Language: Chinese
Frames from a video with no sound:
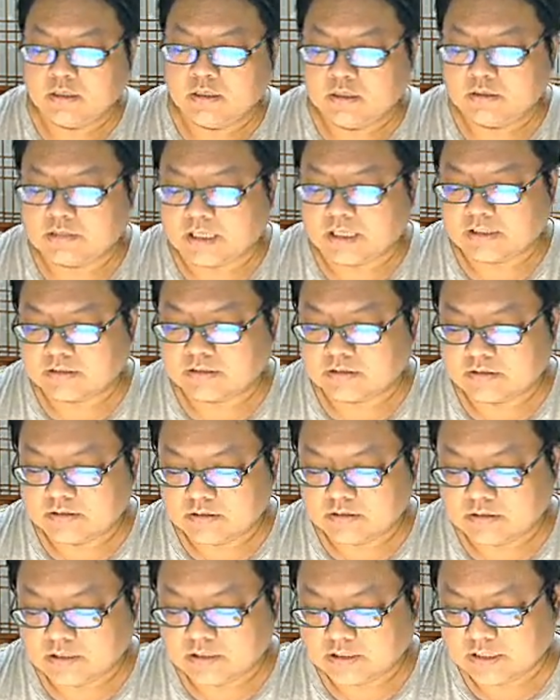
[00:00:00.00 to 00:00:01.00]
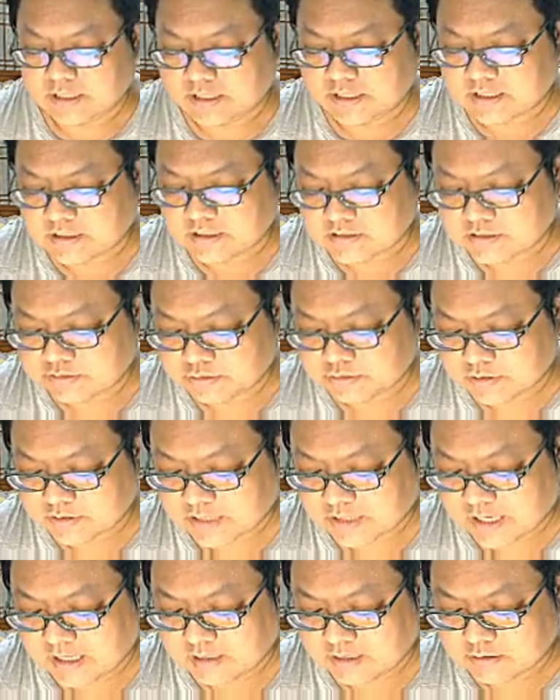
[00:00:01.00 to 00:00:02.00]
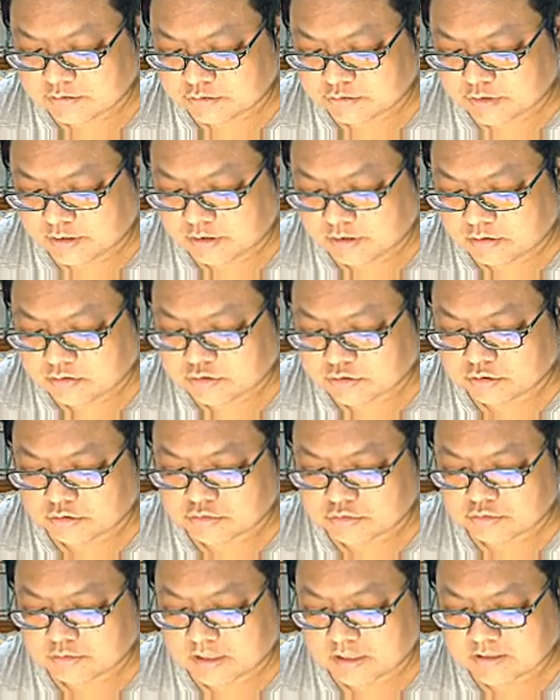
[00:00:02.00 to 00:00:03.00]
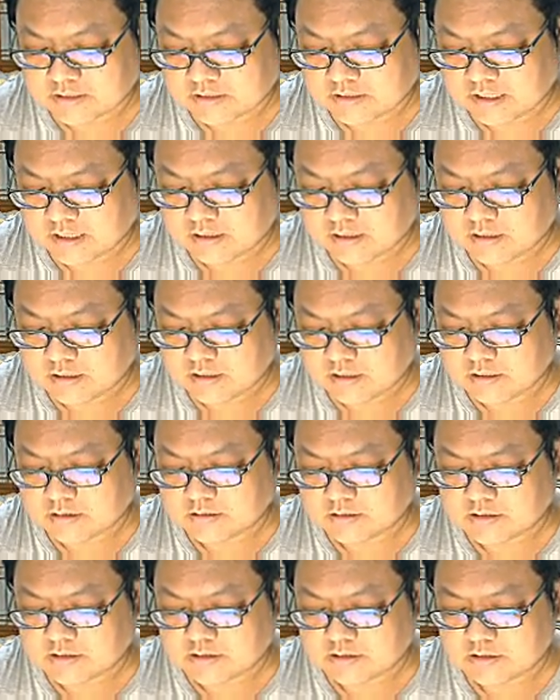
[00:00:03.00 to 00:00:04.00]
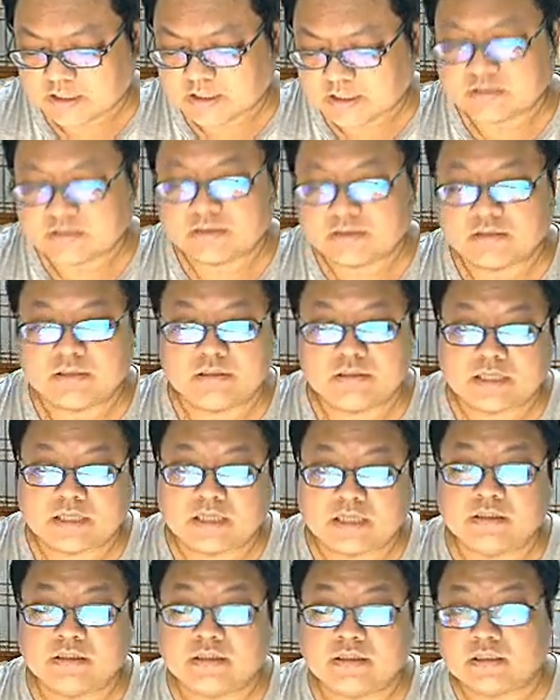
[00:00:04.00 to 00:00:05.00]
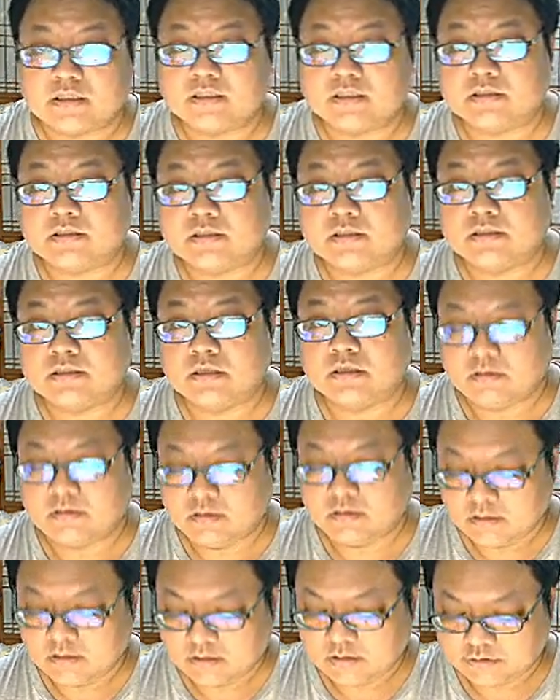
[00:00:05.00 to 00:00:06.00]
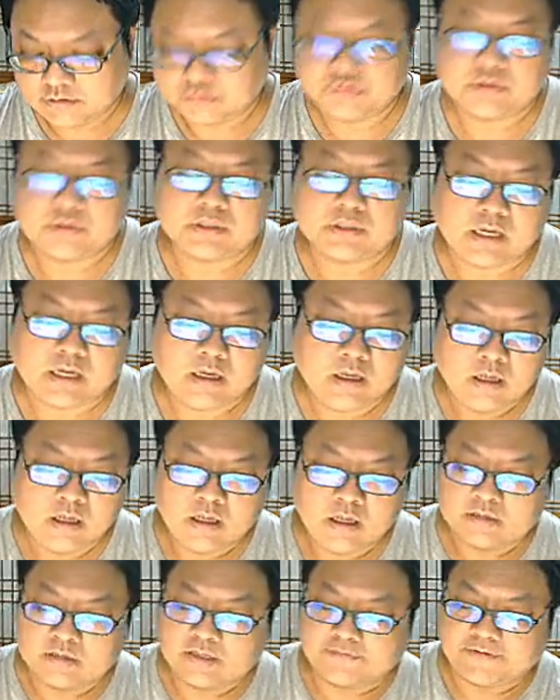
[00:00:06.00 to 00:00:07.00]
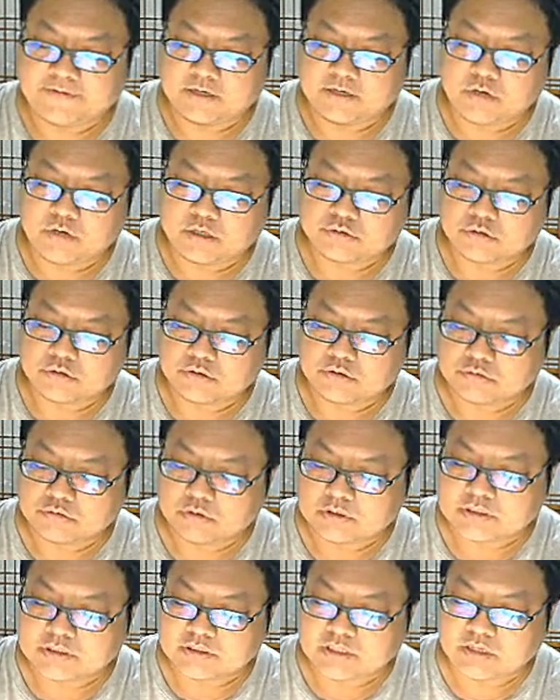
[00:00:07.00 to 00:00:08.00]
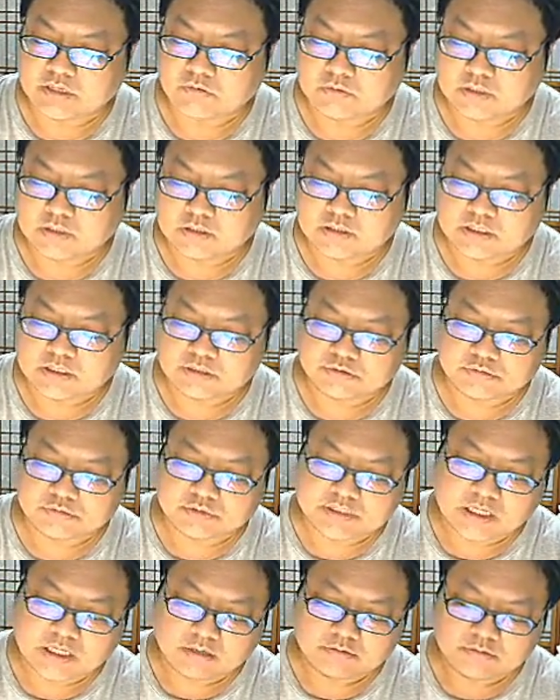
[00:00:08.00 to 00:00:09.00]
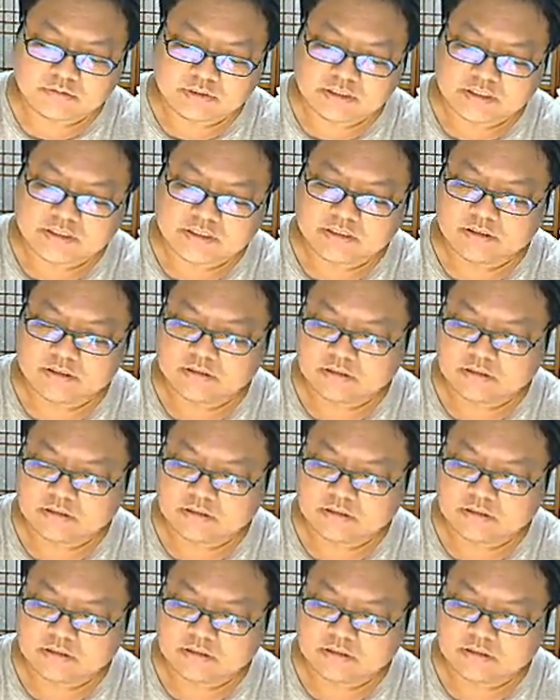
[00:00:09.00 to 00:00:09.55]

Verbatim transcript: 那你的 x 越大，最后求出来的二的 x 次、三的 x 次哈就越大。那反过来说，如果今天我的底数小于一，